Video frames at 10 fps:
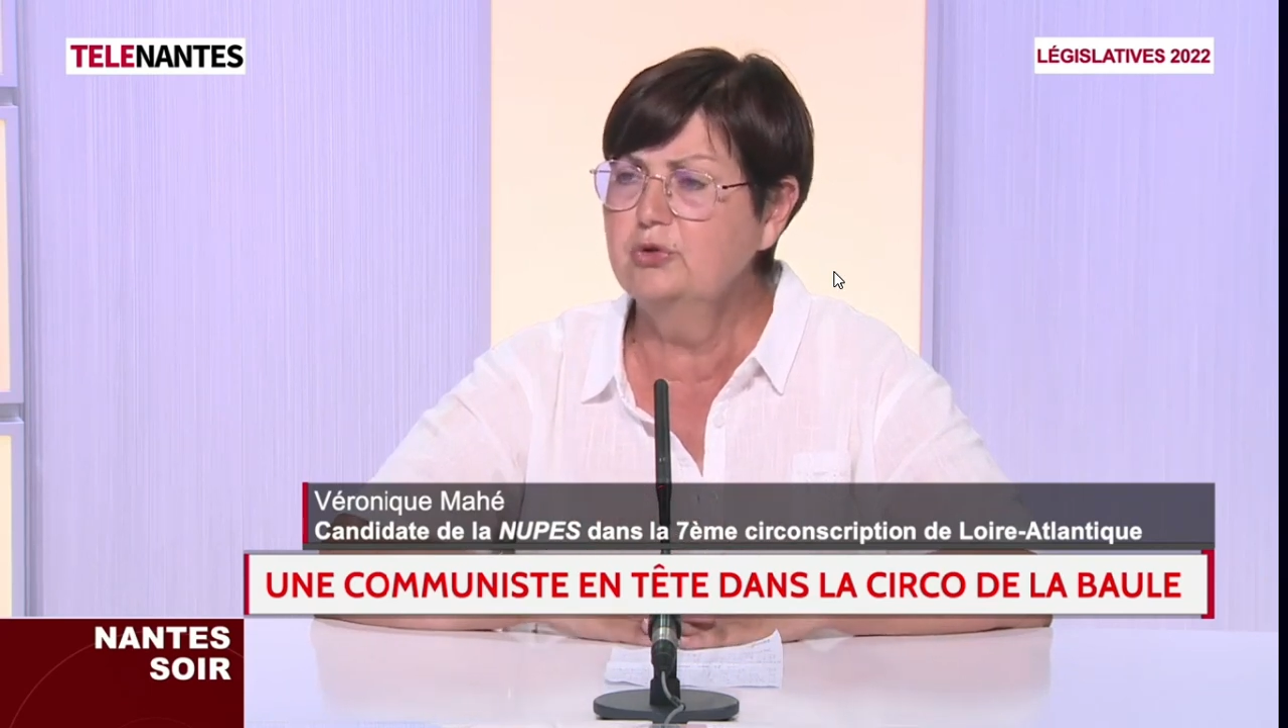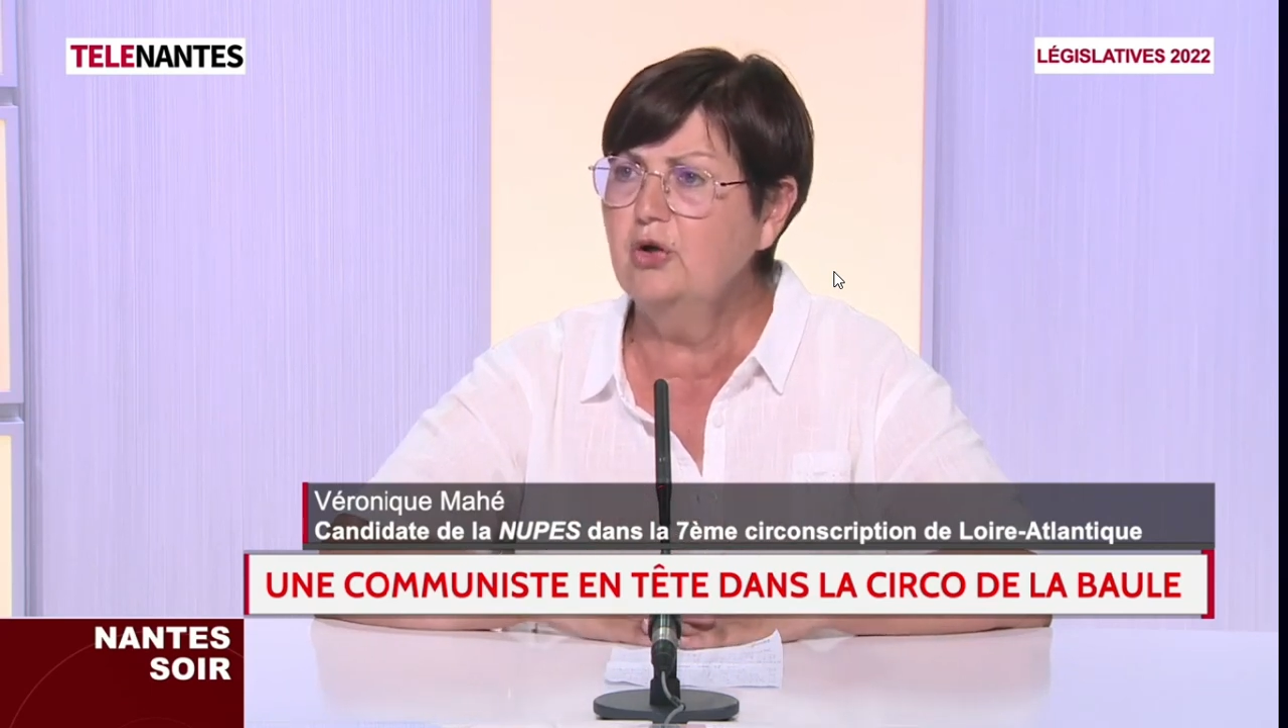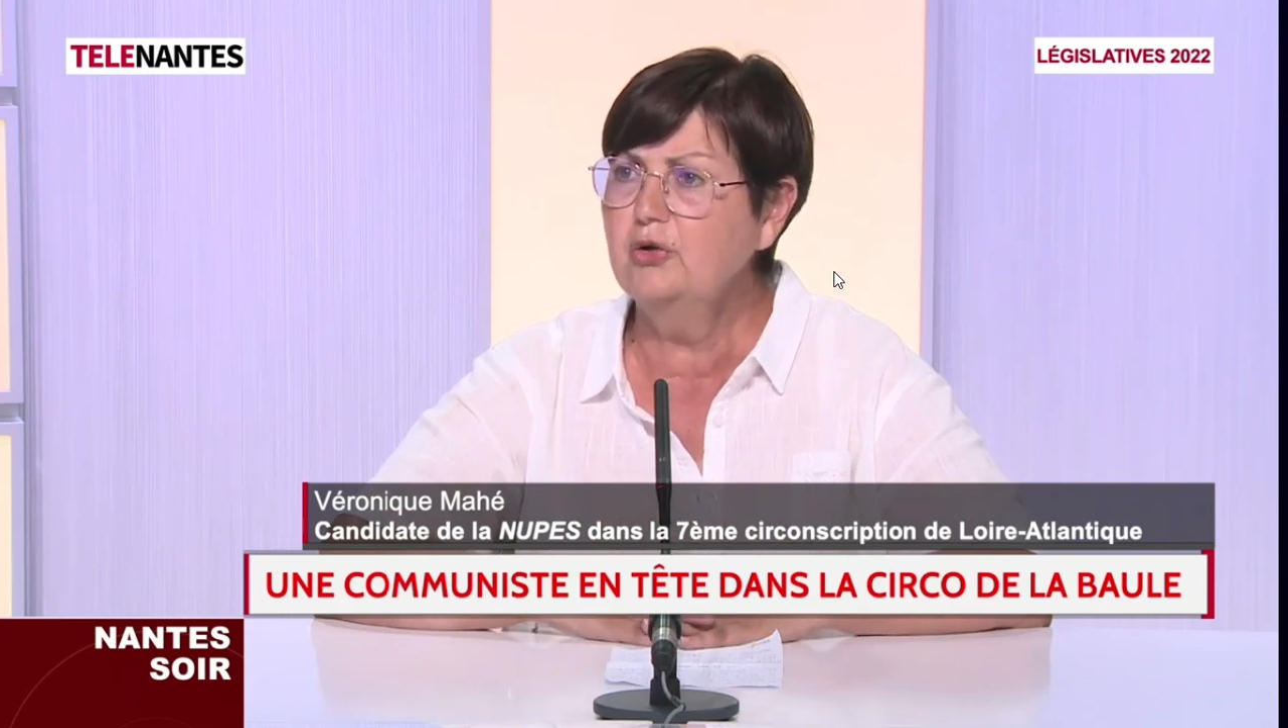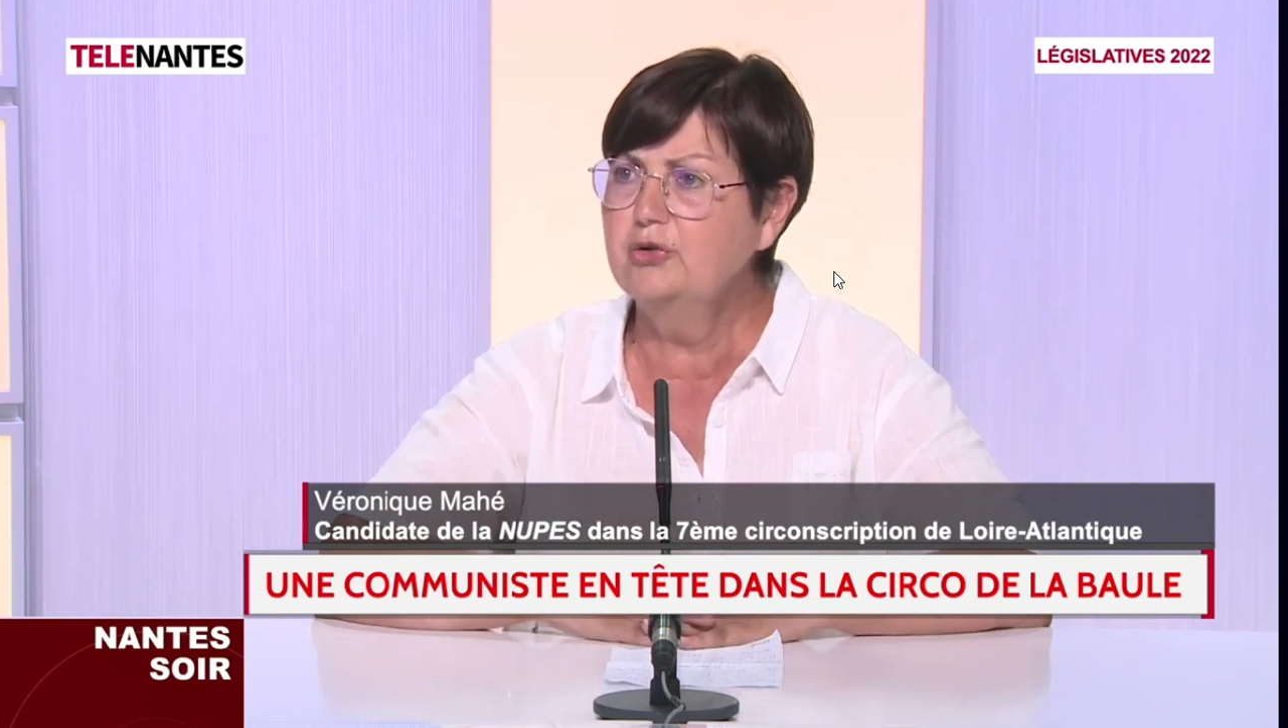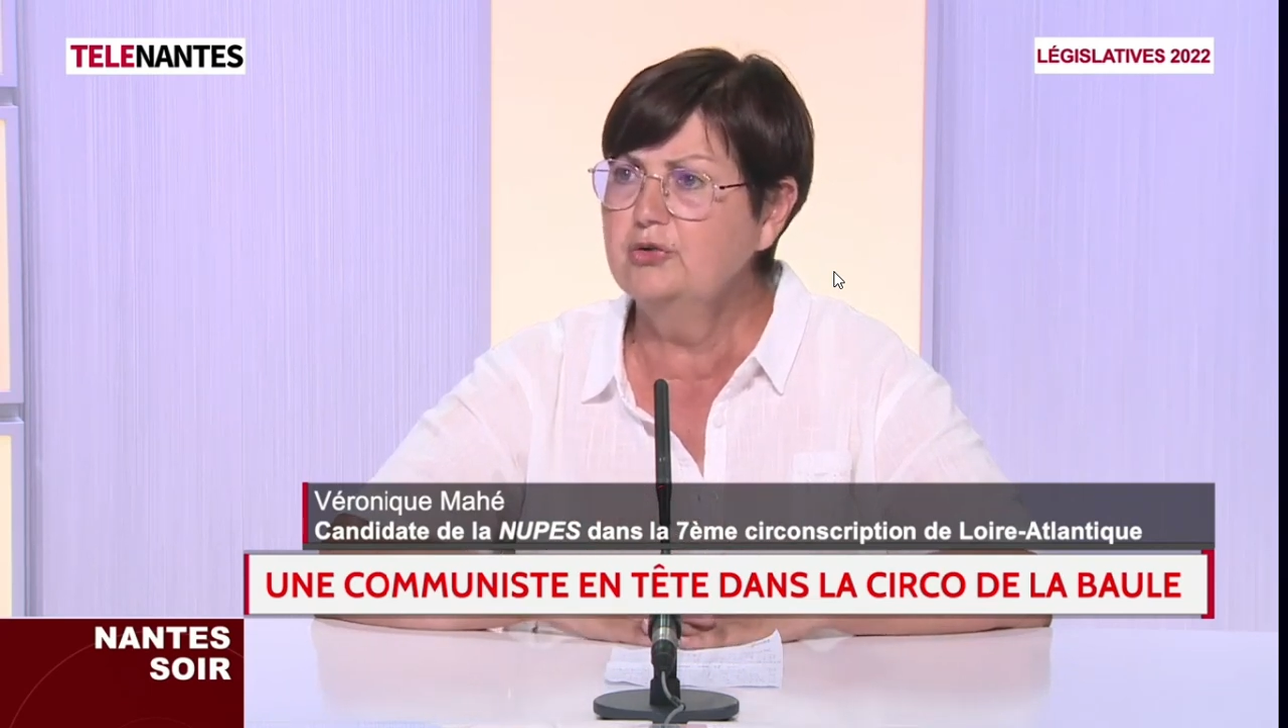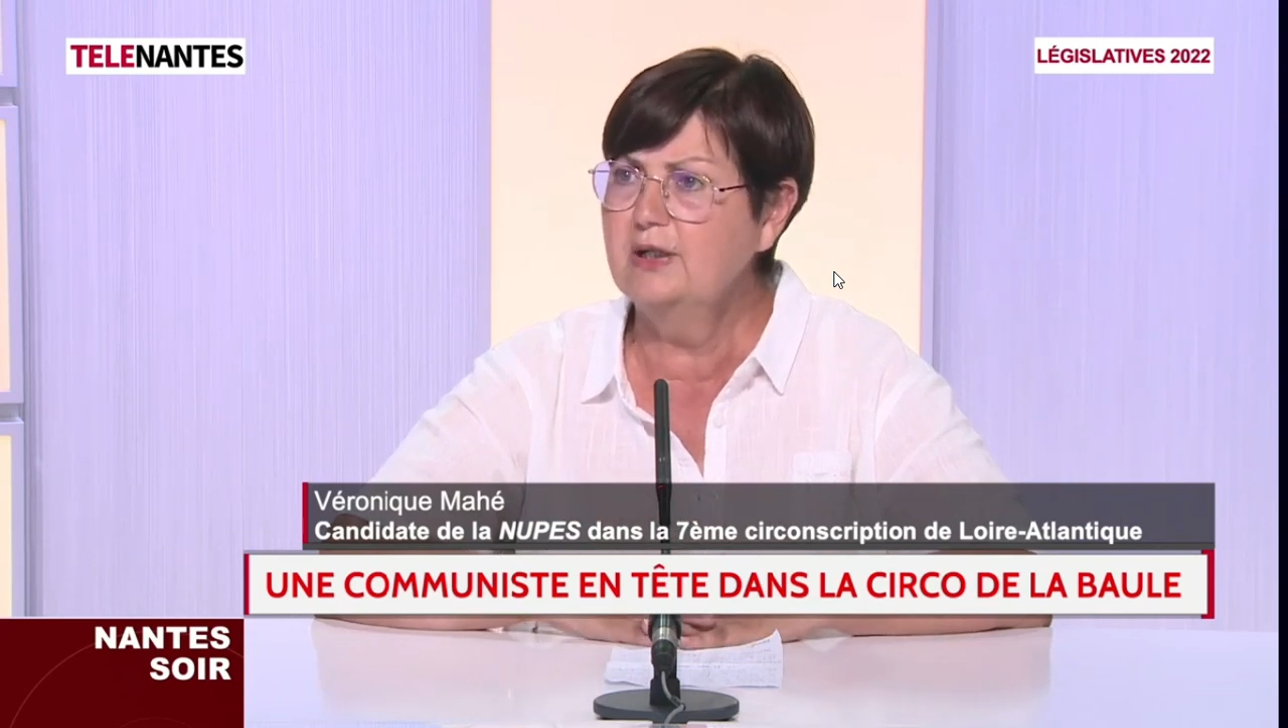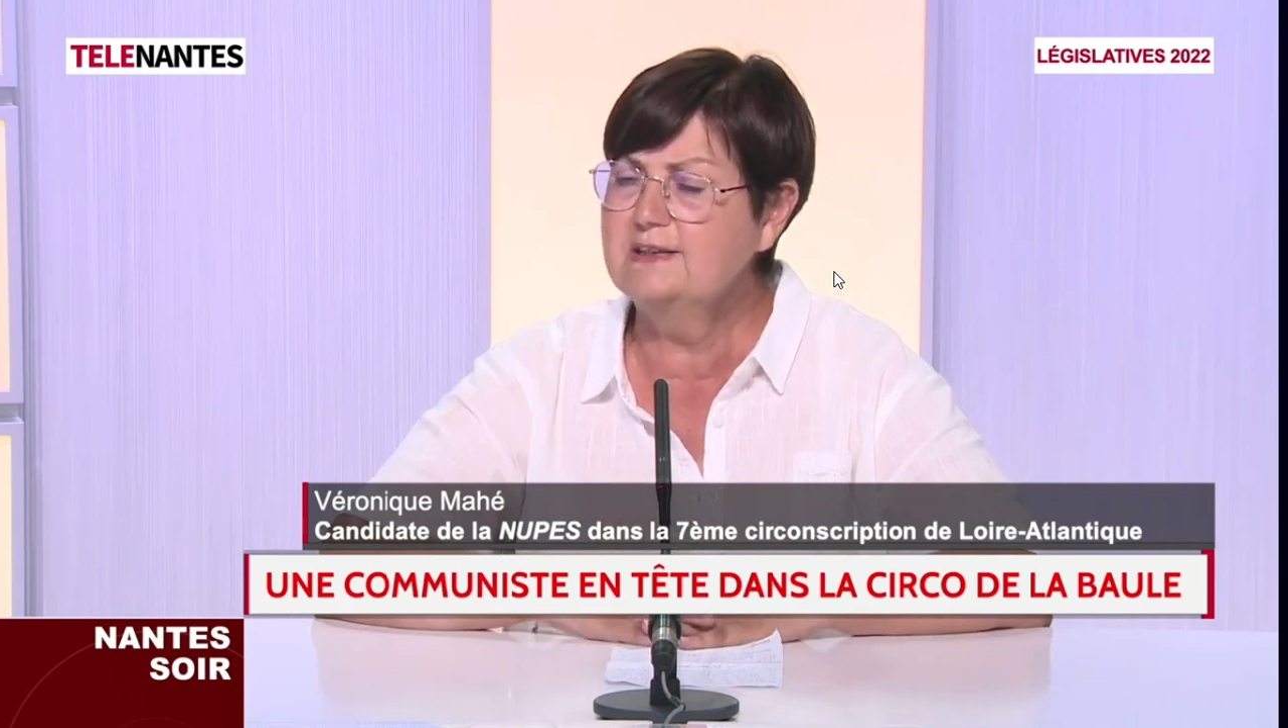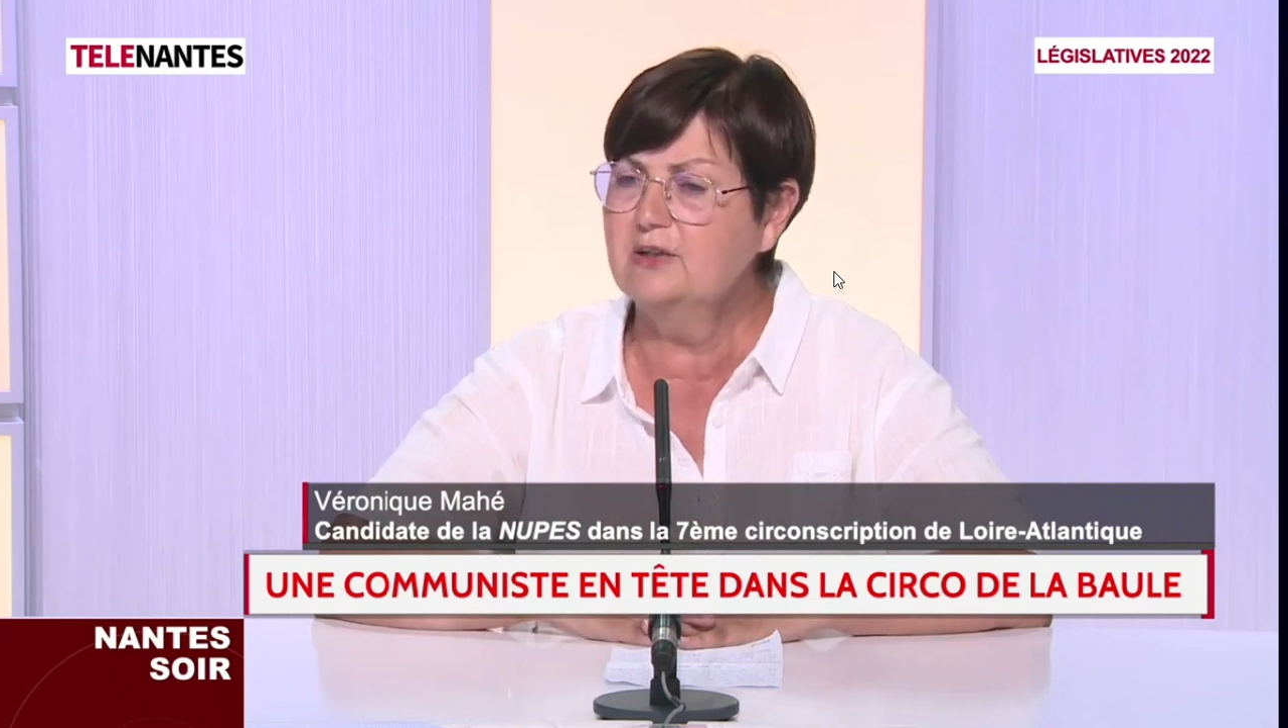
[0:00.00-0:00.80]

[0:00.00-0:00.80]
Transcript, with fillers: nord de la